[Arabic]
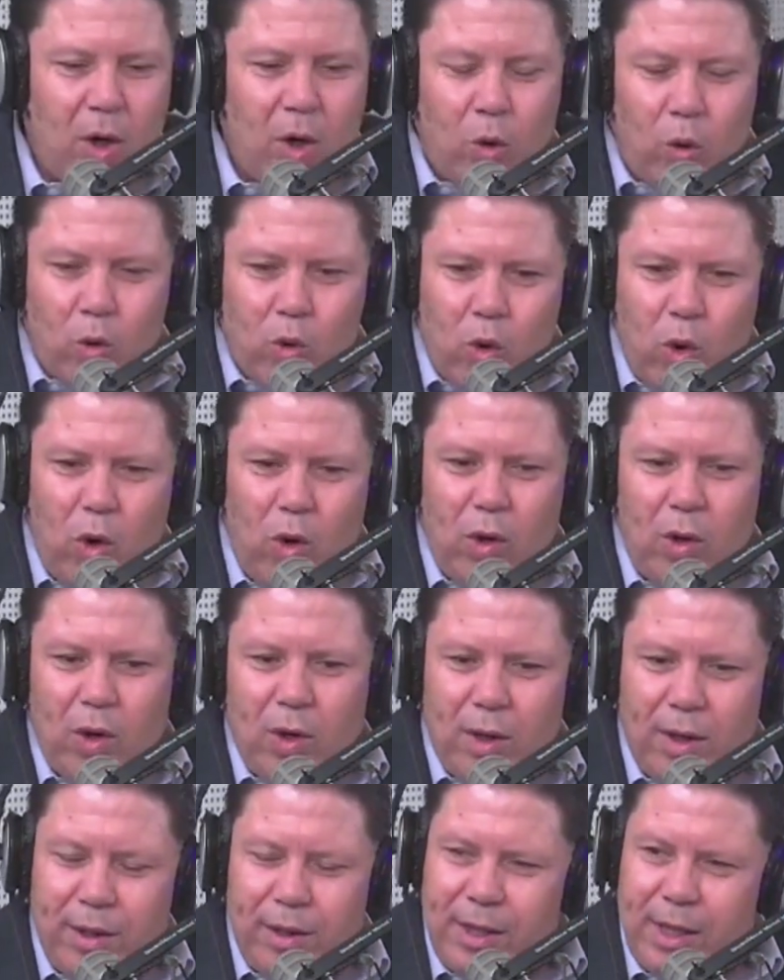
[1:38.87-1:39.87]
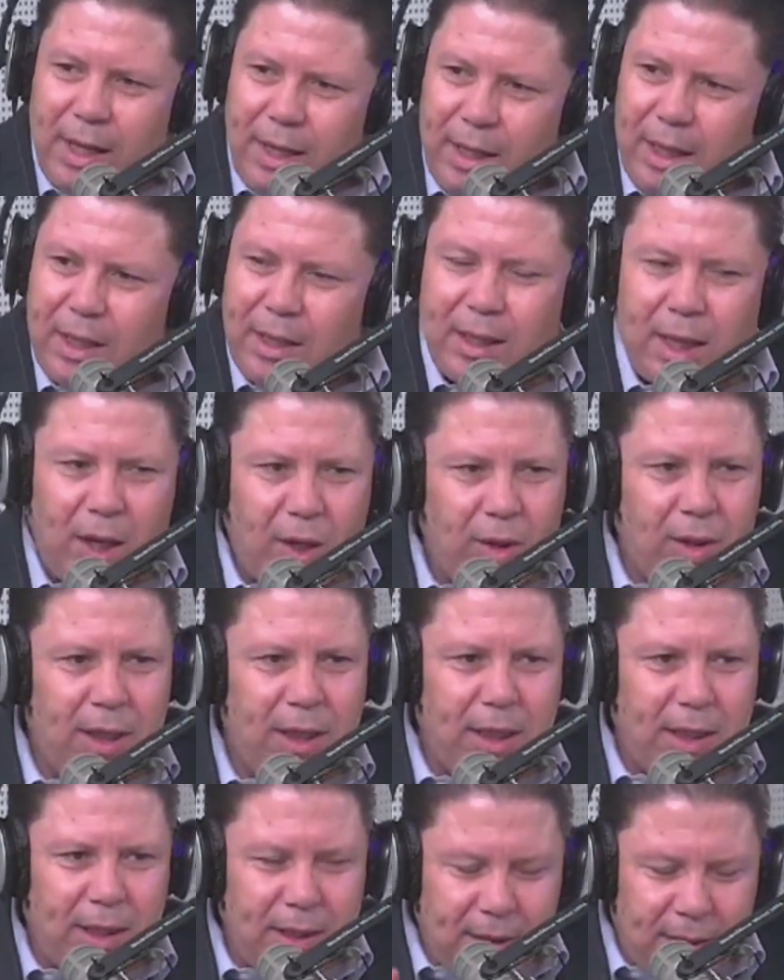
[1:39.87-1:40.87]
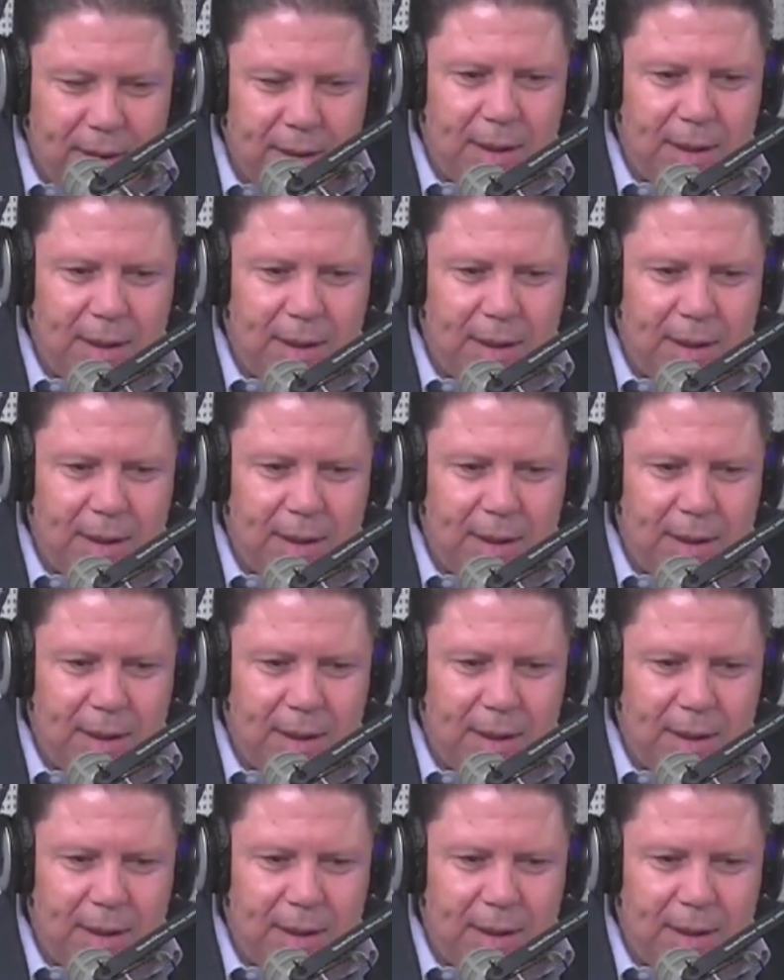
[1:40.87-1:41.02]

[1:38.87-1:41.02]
وكل ثري دار كي